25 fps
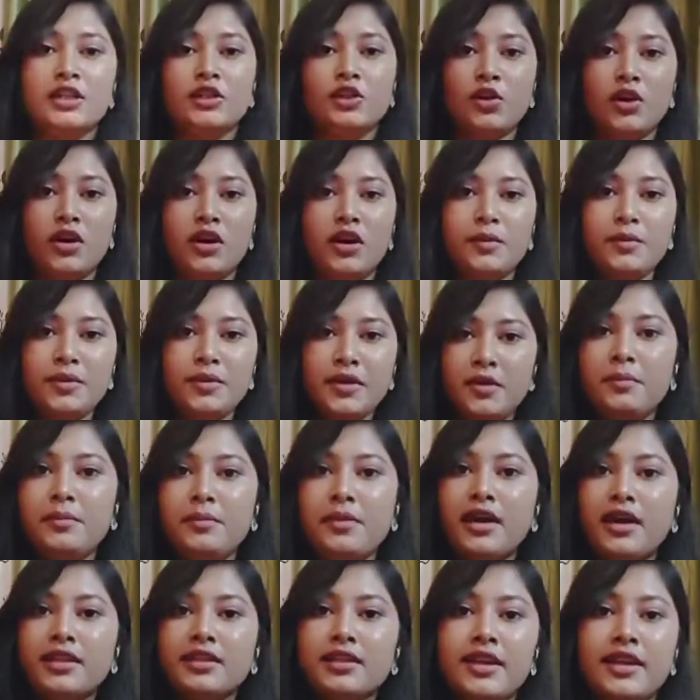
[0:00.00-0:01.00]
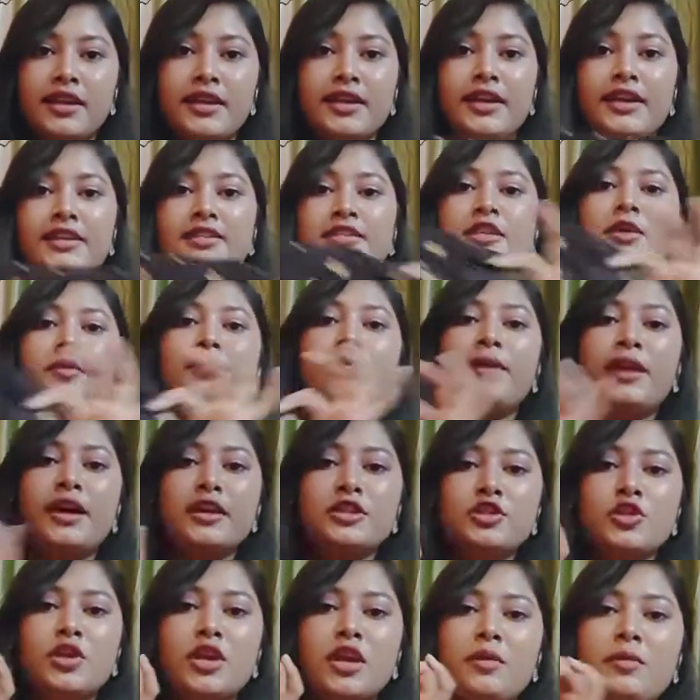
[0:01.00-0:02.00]
तो अभी हम बात करेंगे इसके
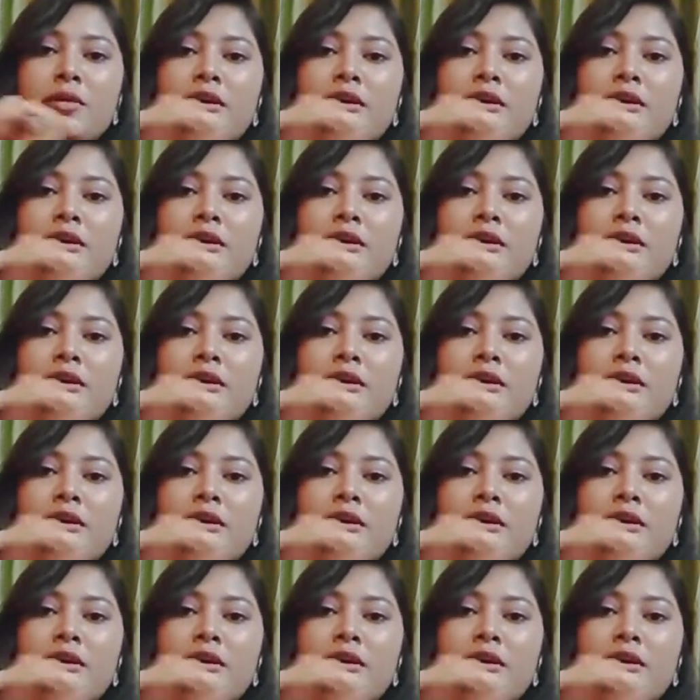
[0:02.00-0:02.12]
प्लाजो के